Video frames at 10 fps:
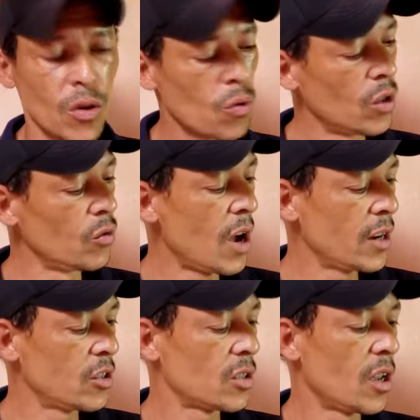Quando o
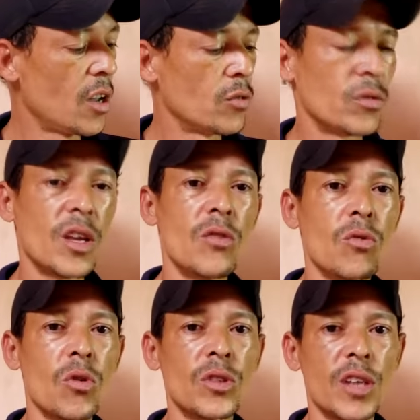ar externo tem o um
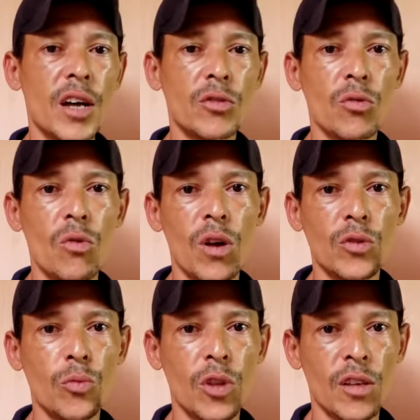contato com a
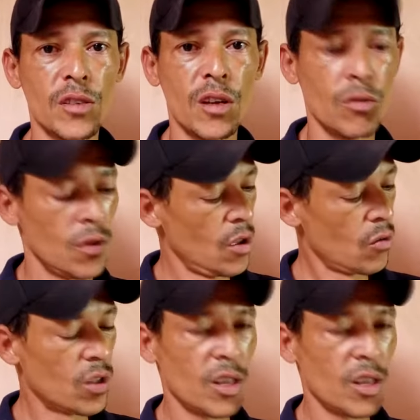tubulação com a